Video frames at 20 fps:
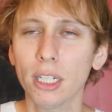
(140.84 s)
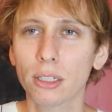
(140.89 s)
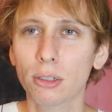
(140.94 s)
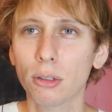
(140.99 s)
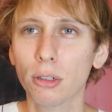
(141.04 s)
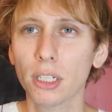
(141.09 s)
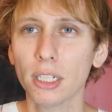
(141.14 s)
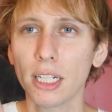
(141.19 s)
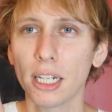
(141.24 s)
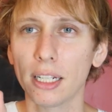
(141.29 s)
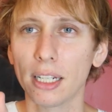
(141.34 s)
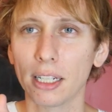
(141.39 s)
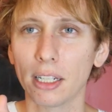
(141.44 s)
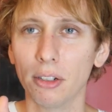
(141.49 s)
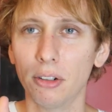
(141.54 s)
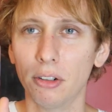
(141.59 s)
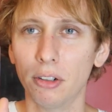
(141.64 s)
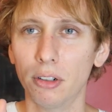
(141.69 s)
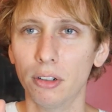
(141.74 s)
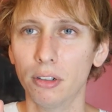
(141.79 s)
れこれなんだ
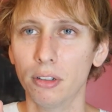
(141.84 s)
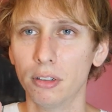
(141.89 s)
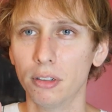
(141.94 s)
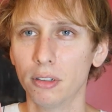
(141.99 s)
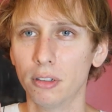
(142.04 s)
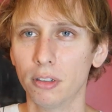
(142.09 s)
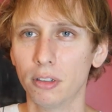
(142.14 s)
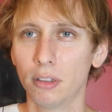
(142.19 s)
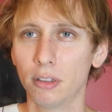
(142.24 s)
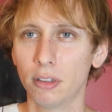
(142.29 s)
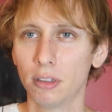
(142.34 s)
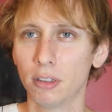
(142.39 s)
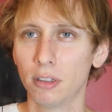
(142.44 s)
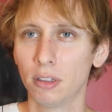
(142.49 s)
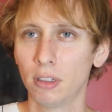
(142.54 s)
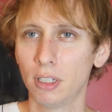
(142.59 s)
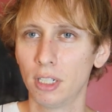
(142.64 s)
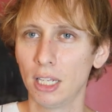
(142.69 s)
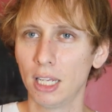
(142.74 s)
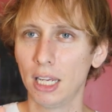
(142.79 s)
けど
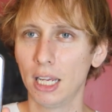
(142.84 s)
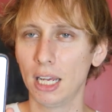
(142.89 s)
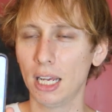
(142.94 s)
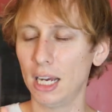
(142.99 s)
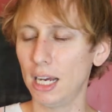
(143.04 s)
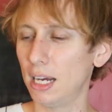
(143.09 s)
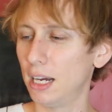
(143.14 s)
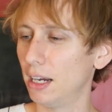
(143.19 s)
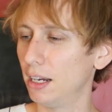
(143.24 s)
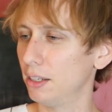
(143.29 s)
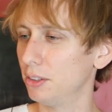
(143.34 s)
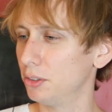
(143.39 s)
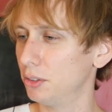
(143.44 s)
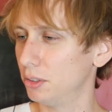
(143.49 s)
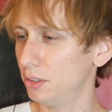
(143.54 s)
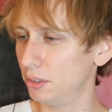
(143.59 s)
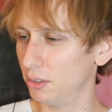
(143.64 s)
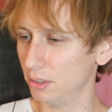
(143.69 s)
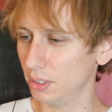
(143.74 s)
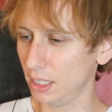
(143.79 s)
あ
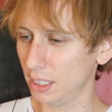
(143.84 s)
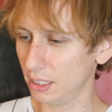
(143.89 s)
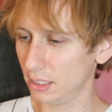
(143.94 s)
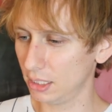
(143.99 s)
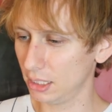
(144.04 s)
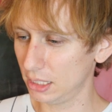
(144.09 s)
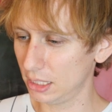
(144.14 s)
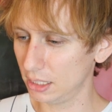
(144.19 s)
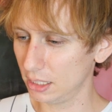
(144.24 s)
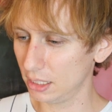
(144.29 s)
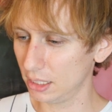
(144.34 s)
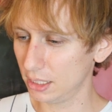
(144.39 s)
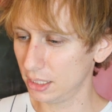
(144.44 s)
のなんです